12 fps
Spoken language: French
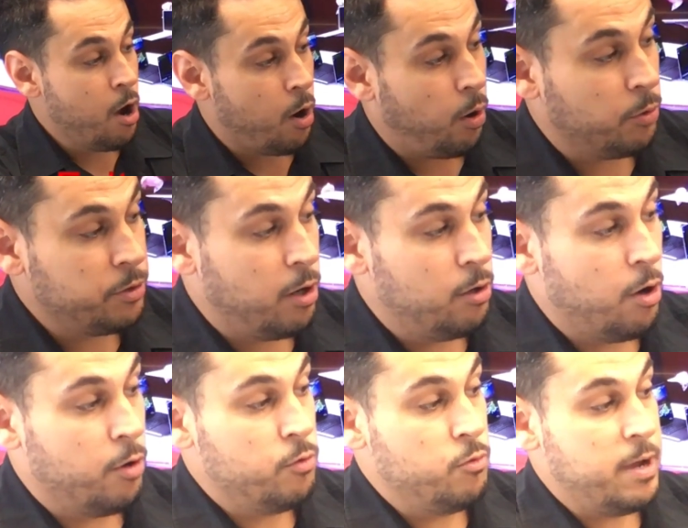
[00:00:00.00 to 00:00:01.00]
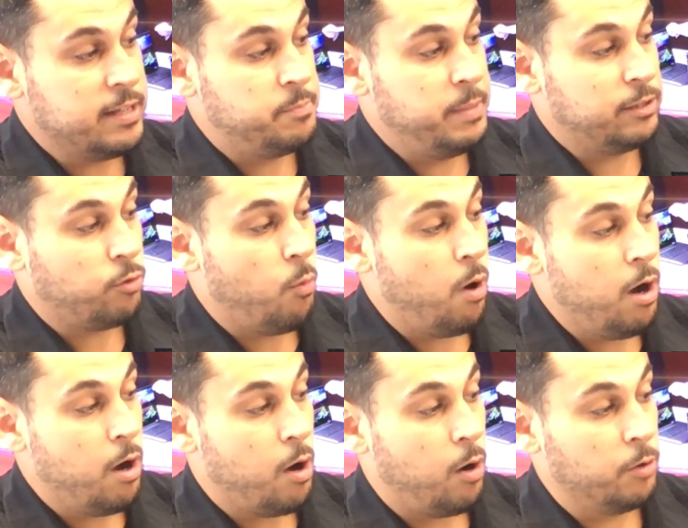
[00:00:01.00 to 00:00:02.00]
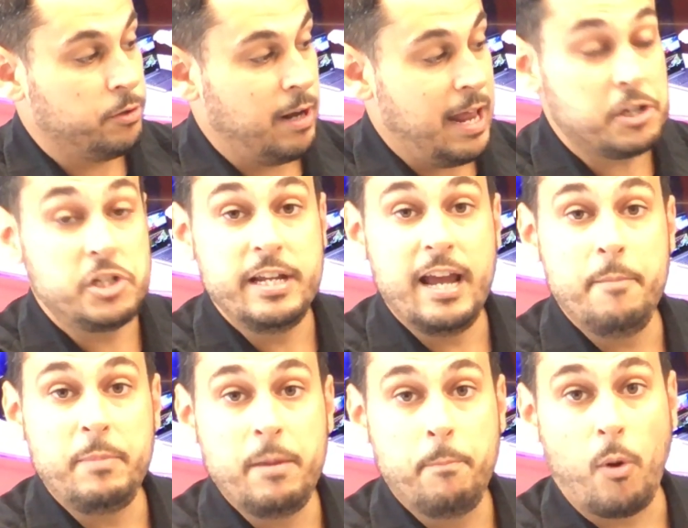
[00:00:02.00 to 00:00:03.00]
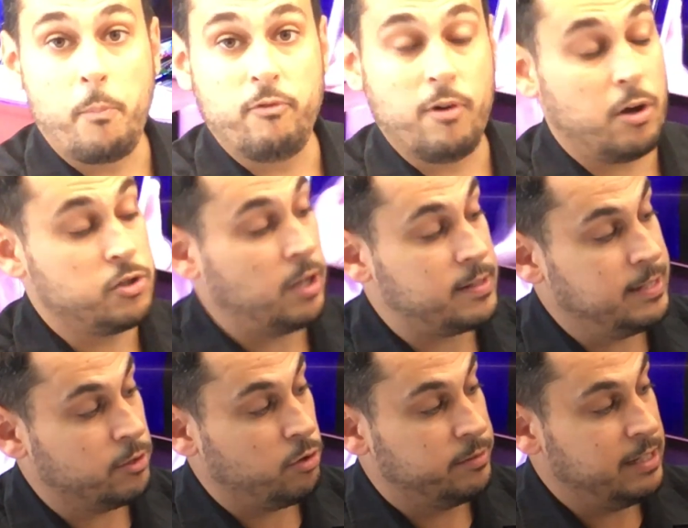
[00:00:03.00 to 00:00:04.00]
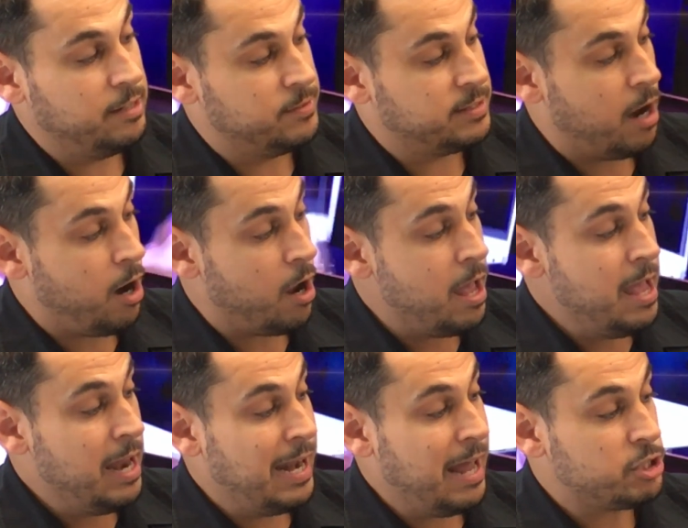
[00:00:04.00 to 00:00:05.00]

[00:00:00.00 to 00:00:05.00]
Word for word: On a le USB 3, on a l'HDMI pour pouvoir sortir sur le téléviseur. La